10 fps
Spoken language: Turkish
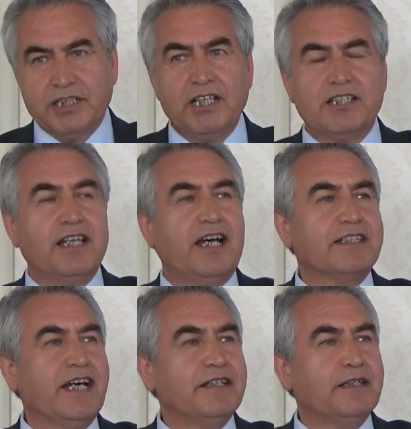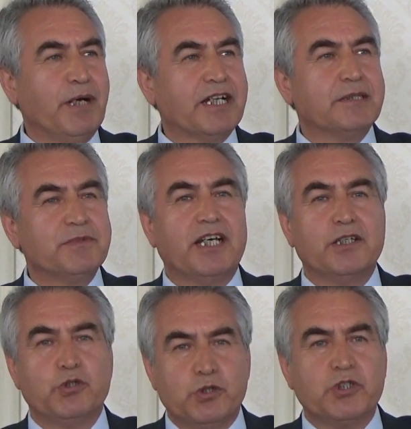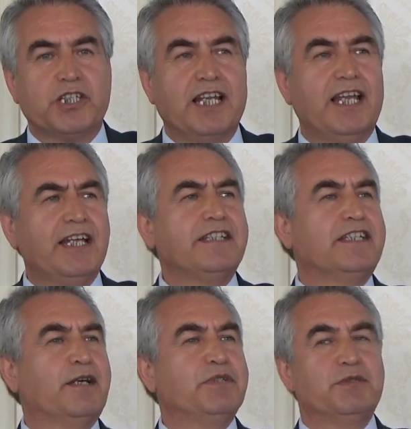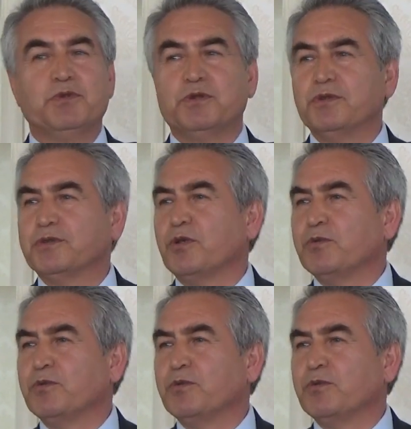Başka açılardan baktığımızda hani küçük şeylerdir ya biz bu